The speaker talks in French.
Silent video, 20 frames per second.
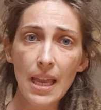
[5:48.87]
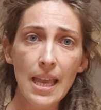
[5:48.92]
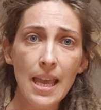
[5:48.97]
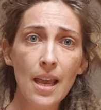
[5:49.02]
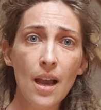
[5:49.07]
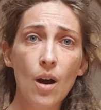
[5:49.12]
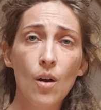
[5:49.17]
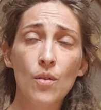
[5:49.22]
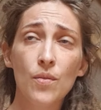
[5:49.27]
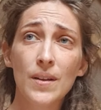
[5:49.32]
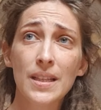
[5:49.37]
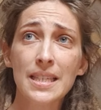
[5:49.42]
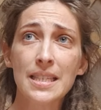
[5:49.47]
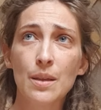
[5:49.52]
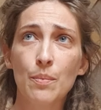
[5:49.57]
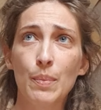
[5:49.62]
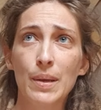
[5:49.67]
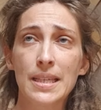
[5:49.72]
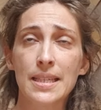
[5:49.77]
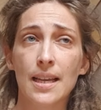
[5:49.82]
Et en fait,
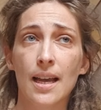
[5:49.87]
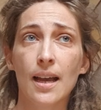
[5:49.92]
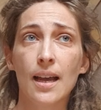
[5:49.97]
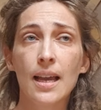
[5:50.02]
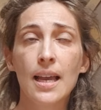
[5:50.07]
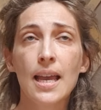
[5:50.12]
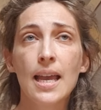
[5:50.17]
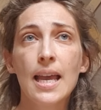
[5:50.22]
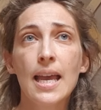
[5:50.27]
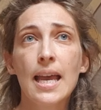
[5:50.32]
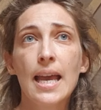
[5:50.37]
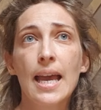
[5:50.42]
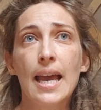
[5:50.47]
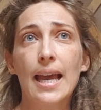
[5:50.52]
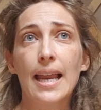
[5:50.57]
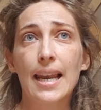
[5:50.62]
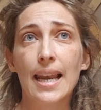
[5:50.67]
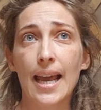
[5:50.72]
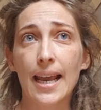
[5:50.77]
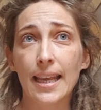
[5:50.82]
c'est pas ça.
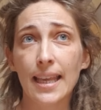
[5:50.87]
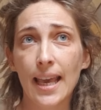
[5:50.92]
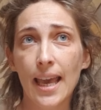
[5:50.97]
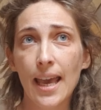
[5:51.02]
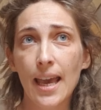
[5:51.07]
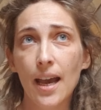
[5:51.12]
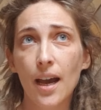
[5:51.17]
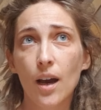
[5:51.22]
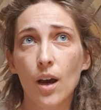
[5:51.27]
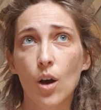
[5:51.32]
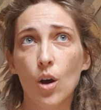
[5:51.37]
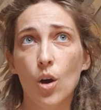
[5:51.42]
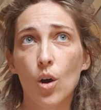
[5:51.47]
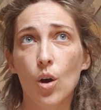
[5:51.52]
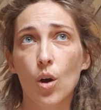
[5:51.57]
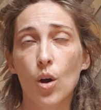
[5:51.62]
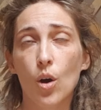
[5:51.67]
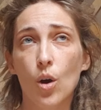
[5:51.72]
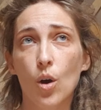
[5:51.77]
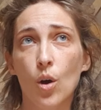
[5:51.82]
La guerre,
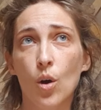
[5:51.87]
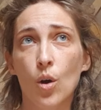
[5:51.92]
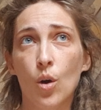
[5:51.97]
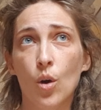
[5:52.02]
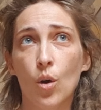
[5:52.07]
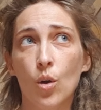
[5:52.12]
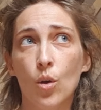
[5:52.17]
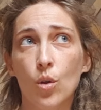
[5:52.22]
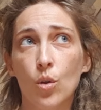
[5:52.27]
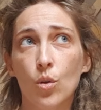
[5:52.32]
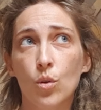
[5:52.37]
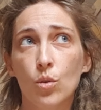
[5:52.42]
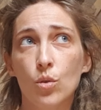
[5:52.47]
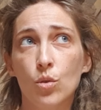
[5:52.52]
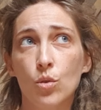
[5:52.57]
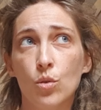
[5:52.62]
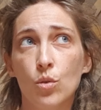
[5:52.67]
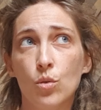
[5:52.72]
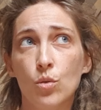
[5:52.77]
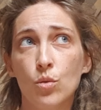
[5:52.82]
euh,
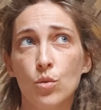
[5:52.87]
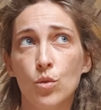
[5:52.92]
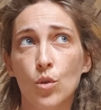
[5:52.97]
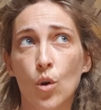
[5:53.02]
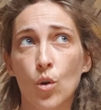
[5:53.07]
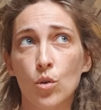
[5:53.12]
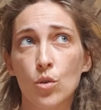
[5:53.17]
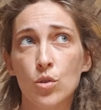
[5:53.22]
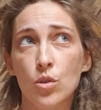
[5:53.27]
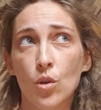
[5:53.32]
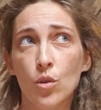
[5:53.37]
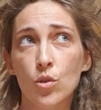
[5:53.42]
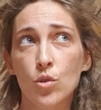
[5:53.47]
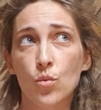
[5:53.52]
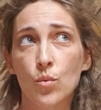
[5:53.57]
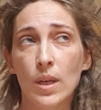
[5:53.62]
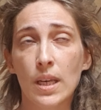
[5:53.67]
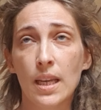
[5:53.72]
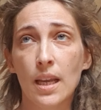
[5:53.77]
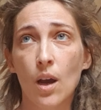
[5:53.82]
dans le
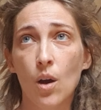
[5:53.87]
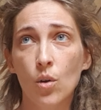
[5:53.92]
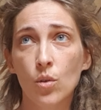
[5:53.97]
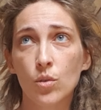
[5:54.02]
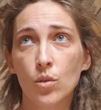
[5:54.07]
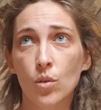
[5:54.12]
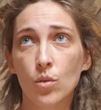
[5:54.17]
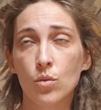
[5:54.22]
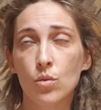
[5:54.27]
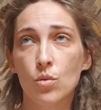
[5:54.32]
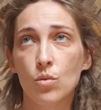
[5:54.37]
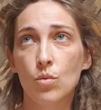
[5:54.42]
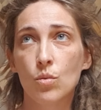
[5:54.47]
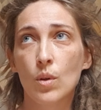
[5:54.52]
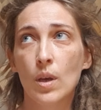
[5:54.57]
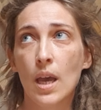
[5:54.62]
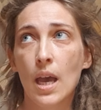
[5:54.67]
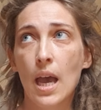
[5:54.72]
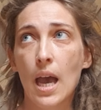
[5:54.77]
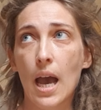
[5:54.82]
sens où il est entendu
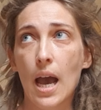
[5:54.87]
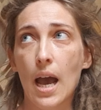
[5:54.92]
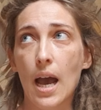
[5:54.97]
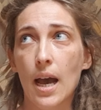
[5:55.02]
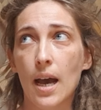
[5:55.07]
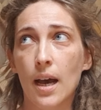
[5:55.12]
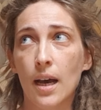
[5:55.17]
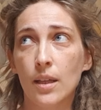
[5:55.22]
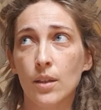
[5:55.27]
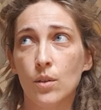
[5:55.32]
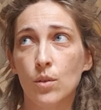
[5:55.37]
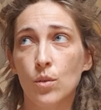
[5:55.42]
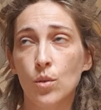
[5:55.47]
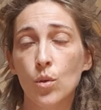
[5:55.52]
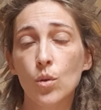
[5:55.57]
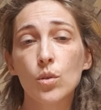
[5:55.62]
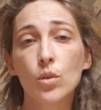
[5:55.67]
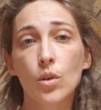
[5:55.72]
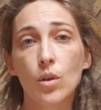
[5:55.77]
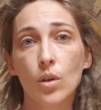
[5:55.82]
à
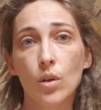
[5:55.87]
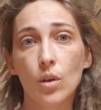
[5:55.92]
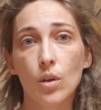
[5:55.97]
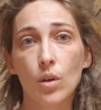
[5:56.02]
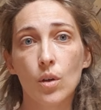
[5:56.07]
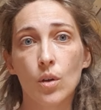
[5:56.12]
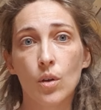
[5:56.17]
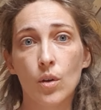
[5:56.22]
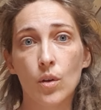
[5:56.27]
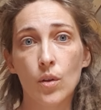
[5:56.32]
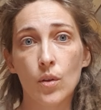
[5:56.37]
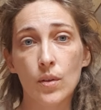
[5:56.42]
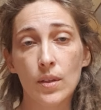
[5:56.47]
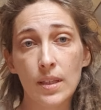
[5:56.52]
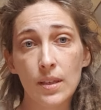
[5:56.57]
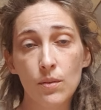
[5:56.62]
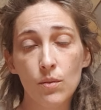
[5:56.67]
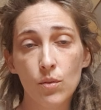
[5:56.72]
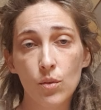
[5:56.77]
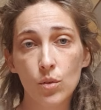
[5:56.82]
d'autres euh,
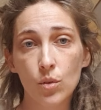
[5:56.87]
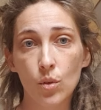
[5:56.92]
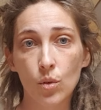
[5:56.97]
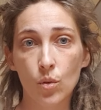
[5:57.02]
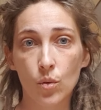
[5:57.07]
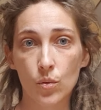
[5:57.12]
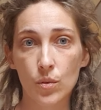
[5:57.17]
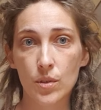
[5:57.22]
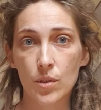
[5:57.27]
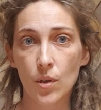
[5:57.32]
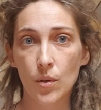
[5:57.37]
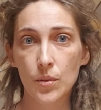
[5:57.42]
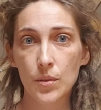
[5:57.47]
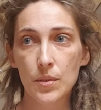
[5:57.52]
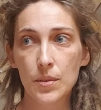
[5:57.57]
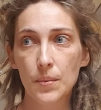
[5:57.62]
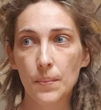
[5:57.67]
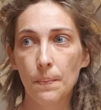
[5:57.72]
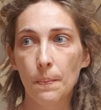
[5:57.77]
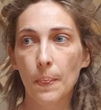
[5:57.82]
niveaux de
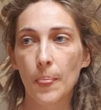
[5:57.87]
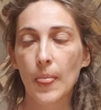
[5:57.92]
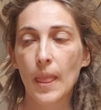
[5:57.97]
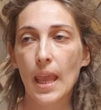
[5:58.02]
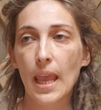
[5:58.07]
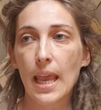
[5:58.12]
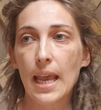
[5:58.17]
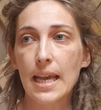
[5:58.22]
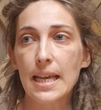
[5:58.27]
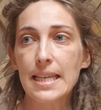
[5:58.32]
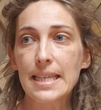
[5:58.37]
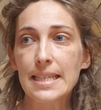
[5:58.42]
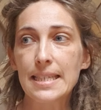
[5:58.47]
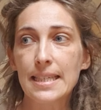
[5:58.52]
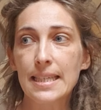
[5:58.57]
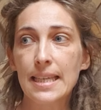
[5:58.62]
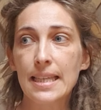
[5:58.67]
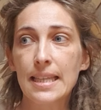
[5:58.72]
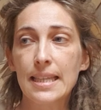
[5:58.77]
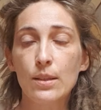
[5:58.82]
conscience,
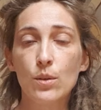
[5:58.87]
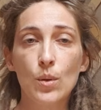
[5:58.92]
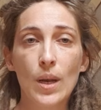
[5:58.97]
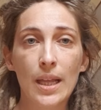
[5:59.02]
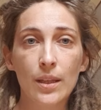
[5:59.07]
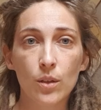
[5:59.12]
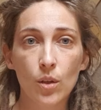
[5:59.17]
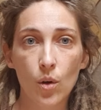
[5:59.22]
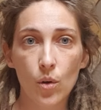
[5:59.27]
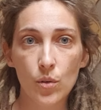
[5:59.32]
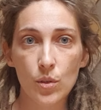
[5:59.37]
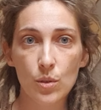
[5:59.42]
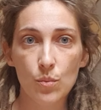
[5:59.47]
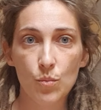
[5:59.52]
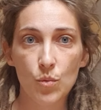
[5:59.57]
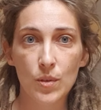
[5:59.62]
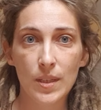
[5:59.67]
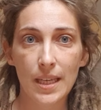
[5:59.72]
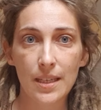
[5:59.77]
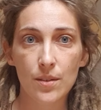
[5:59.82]
c'est de la
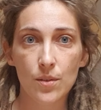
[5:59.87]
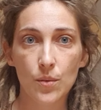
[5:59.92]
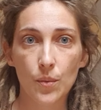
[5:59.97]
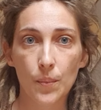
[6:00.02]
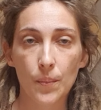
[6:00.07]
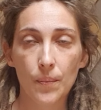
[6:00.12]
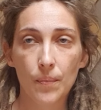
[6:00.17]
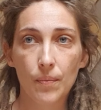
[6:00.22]
transmutation.